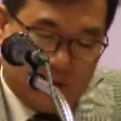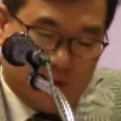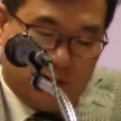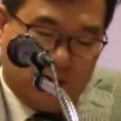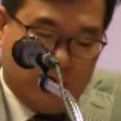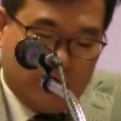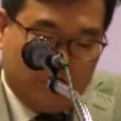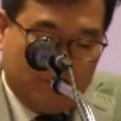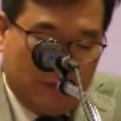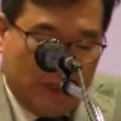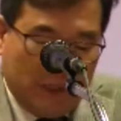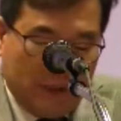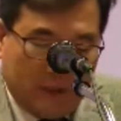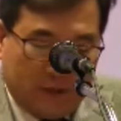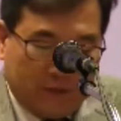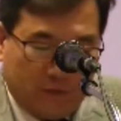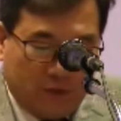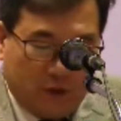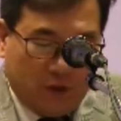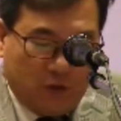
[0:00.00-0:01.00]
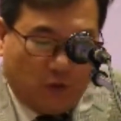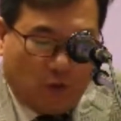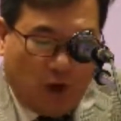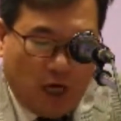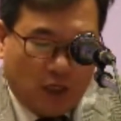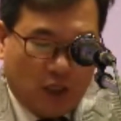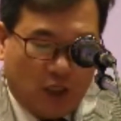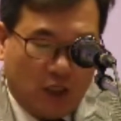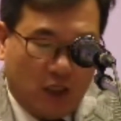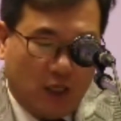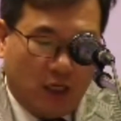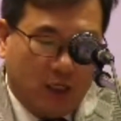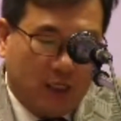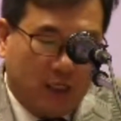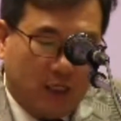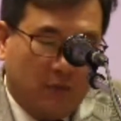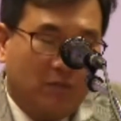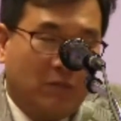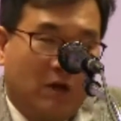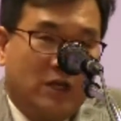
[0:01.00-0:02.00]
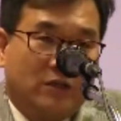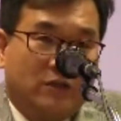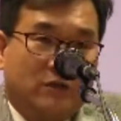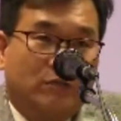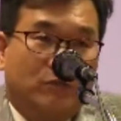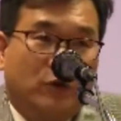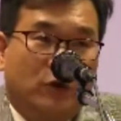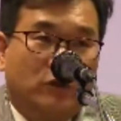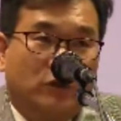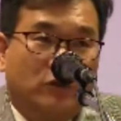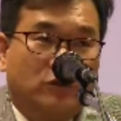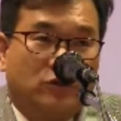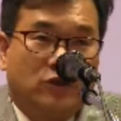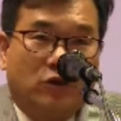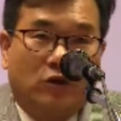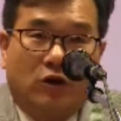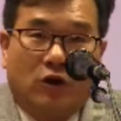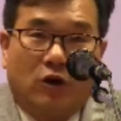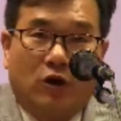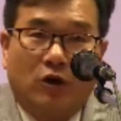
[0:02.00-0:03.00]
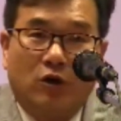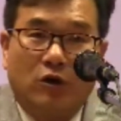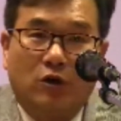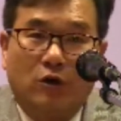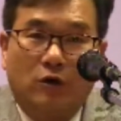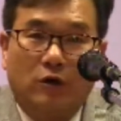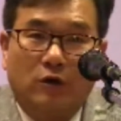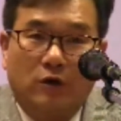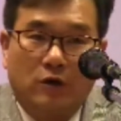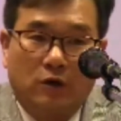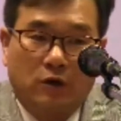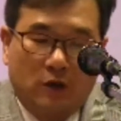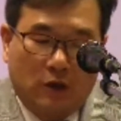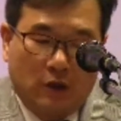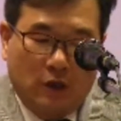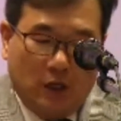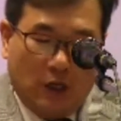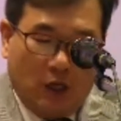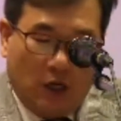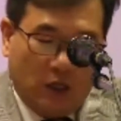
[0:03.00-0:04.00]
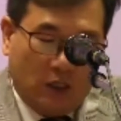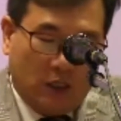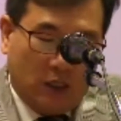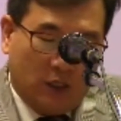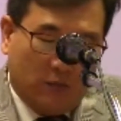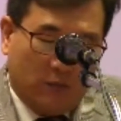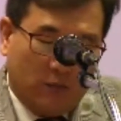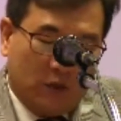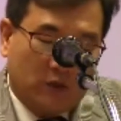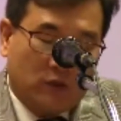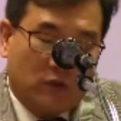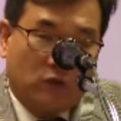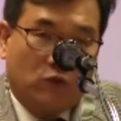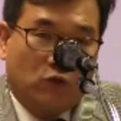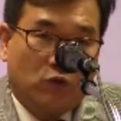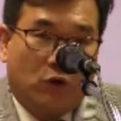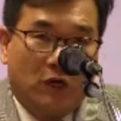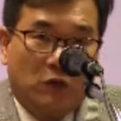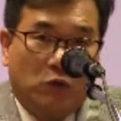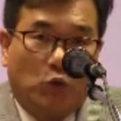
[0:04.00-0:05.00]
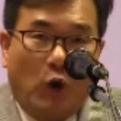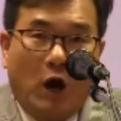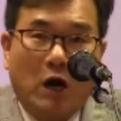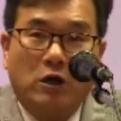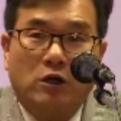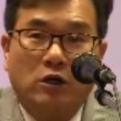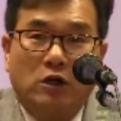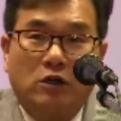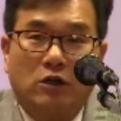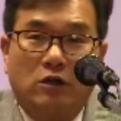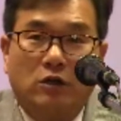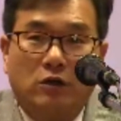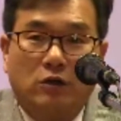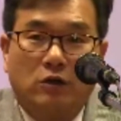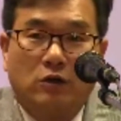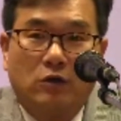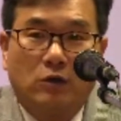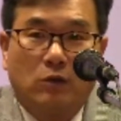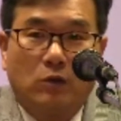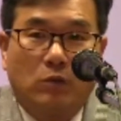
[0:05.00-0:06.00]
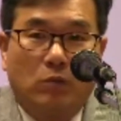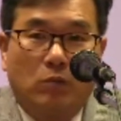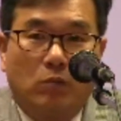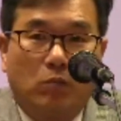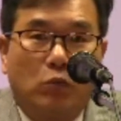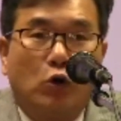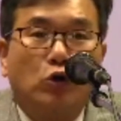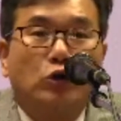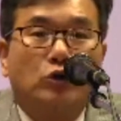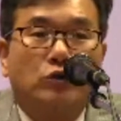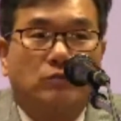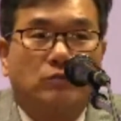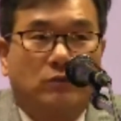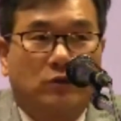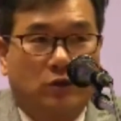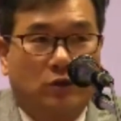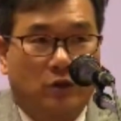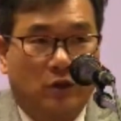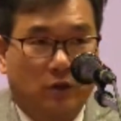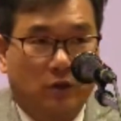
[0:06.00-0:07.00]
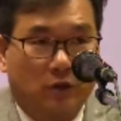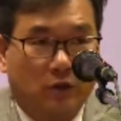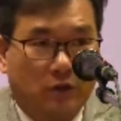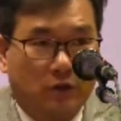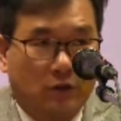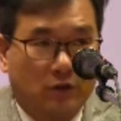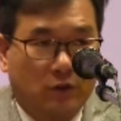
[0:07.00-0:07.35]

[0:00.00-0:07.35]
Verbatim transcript: 그리고 하는 말씀이 왕이 하나님 말씀 버렸죠. 하나님께서 또한 왕을 버렸습니다.